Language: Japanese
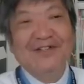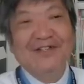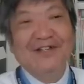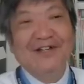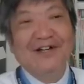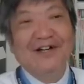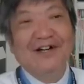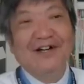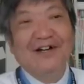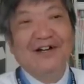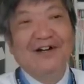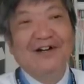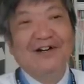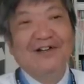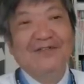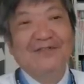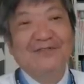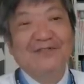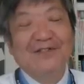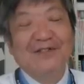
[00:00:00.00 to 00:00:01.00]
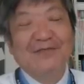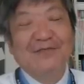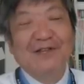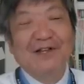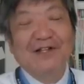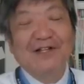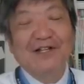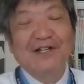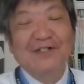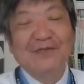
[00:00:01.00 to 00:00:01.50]
いやそんなでも
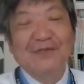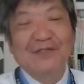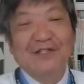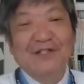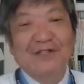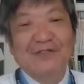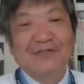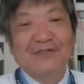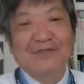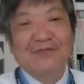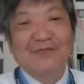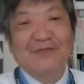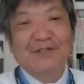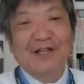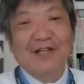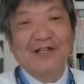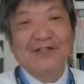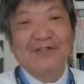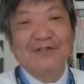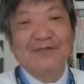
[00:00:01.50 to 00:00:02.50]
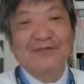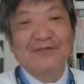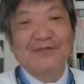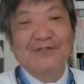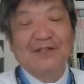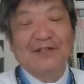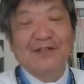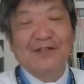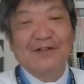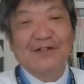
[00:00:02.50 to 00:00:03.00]
やり始めたらその大粛
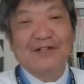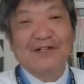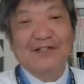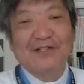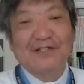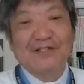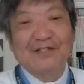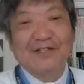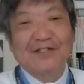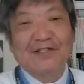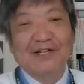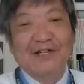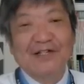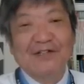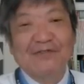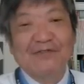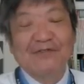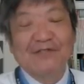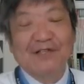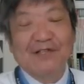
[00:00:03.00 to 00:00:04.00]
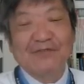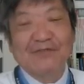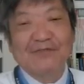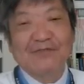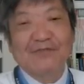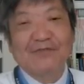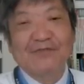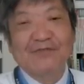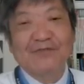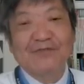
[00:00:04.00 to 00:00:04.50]
清の嵐で逮捕者
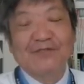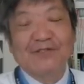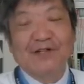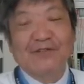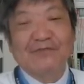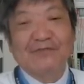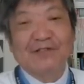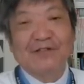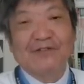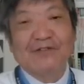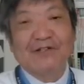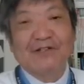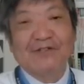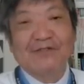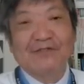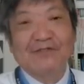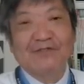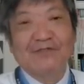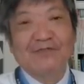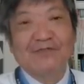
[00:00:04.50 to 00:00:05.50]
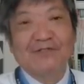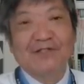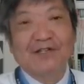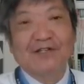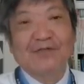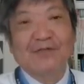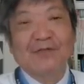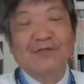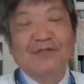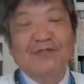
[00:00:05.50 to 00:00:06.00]
続出になるんちゃうかなという気
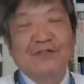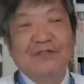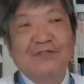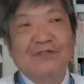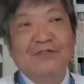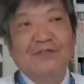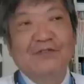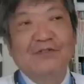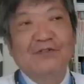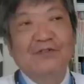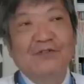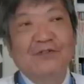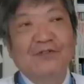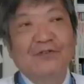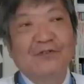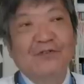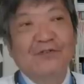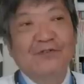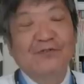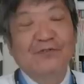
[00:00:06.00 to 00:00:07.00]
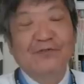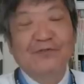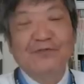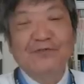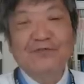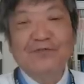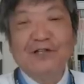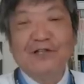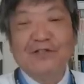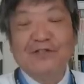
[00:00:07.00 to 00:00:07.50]
がしますけども
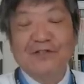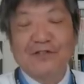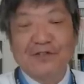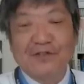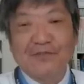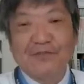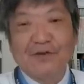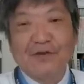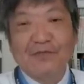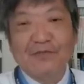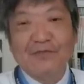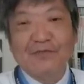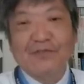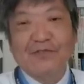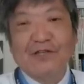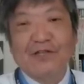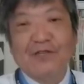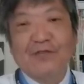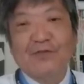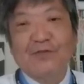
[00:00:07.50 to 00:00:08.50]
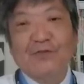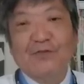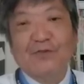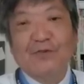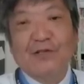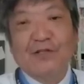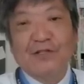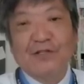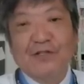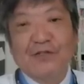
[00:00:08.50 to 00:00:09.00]
言うたってねバブルの最終
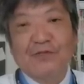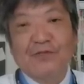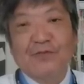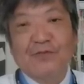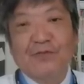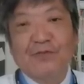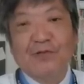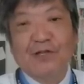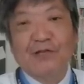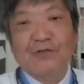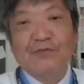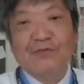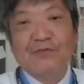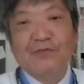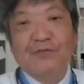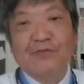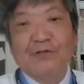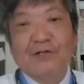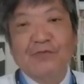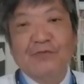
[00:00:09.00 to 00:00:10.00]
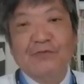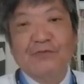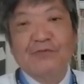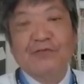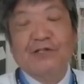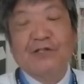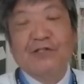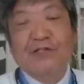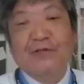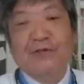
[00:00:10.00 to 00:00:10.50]
はねそれをやることが普
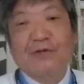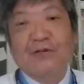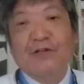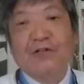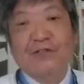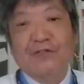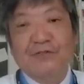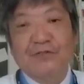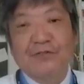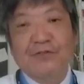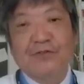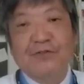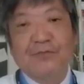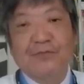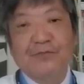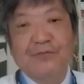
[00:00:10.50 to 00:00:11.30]
通やったわけですよ